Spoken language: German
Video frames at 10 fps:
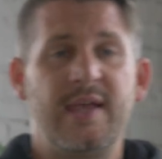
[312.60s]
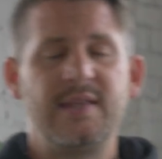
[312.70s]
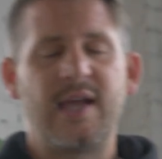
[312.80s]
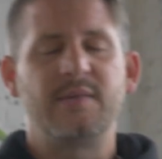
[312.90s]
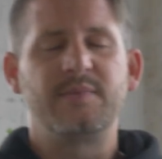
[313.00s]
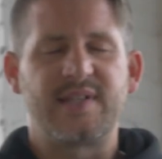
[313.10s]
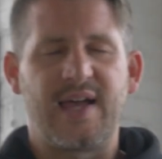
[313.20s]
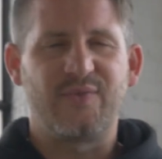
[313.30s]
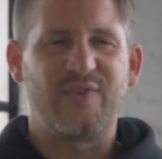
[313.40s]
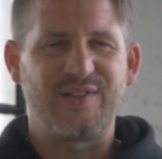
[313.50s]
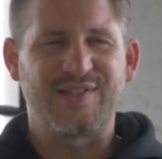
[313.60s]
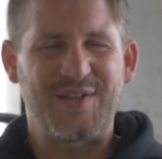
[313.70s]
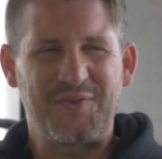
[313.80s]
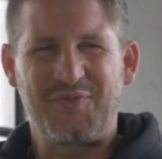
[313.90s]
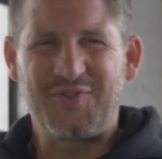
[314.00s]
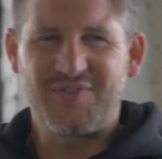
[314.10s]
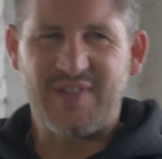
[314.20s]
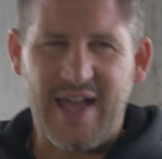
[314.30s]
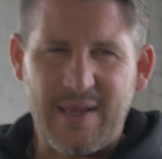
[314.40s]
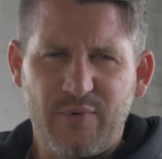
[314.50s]
in einem Zeitfenster von
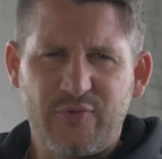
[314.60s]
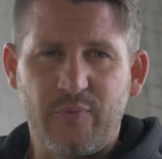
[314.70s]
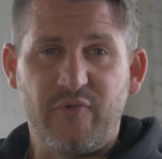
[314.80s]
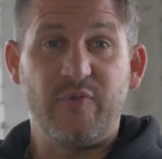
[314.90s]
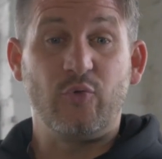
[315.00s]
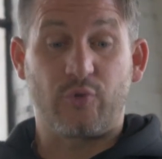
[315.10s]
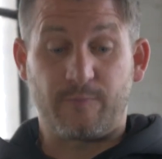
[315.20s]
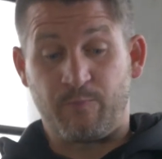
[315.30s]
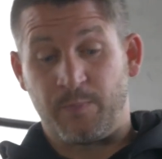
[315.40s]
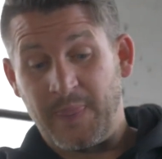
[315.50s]
3 bis 5 Minuten.